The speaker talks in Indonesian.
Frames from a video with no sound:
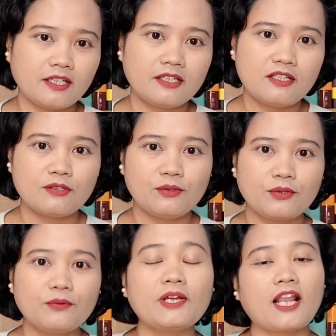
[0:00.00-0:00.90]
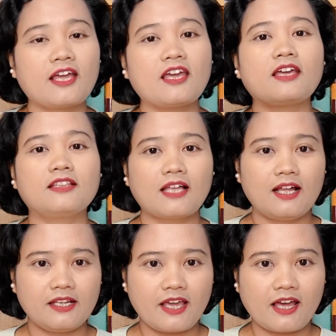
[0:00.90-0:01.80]
di seluruh wilayah
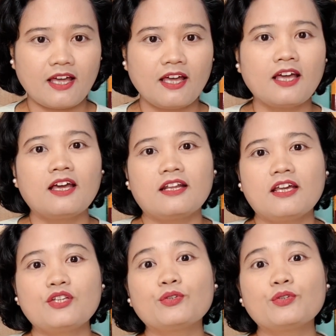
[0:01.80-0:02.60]
Italia. Dan